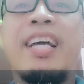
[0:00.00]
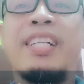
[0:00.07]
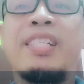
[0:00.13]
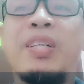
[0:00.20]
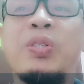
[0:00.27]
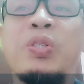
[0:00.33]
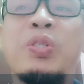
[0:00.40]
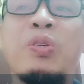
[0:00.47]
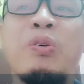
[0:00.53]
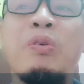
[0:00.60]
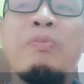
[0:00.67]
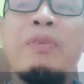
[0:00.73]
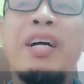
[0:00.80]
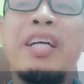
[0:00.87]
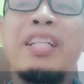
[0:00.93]
nang dahil sa
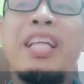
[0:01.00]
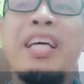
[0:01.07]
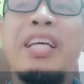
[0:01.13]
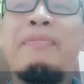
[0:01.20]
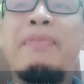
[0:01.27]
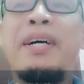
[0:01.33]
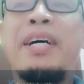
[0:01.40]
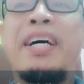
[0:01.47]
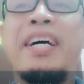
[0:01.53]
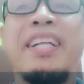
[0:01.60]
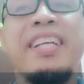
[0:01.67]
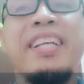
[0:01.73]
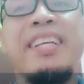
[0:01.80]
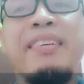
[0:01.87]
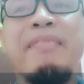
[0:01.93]
gustong umangat ay
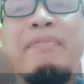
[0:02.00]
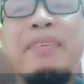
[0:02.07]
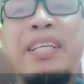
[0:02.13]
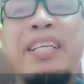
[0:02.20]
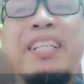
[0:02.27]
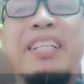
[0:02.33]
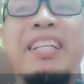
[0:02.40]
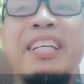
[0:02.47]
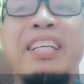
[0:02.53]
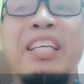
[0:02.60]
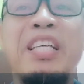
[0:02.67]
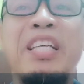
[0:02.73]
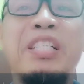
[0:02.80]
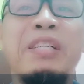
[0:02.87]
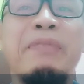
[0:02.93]
maaring mag-
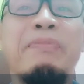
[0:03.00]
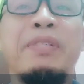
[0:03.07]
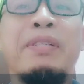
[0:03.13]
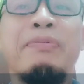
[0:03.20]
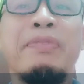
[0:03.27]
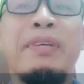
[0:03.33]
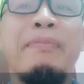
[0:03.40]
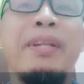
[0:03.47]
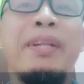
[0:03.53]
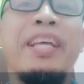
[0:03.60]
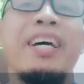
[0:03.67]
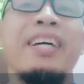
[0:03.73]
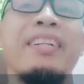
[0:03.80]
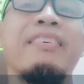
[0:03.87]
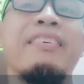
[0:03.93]
nagiging sip-sip
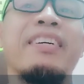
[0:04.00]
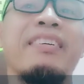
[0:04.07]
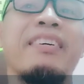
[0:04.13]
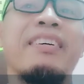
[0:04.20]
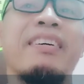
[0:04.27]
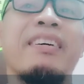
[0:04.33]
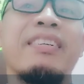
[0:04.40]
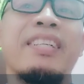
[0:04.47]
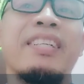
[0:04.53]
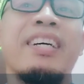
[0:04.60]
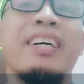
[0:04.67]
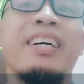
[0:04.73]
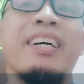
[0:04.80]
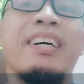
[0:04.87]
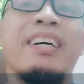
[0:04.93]
sa empleyado ano,
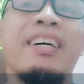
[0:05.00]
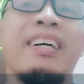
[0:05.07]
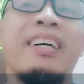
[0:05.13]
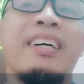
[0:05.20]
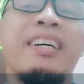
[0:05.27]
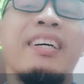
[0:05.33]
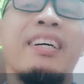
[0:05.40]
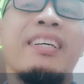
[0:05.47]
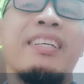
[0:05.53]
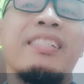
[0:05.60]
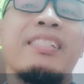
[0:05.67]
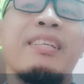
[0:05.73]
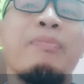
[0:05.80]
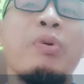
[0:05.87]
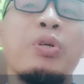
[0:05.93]
o sa,
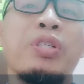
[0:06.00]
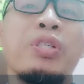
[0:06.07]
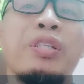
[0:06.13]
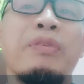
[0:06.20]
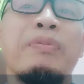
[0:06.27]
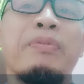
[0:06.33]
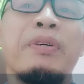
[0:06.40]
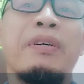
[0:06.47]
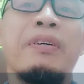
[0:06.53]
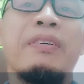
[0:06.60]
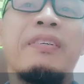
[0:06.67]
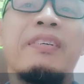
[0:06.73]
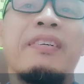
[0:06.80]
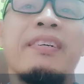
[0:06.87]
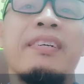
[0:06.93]
sa boss. Ano
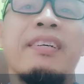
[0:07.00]
po?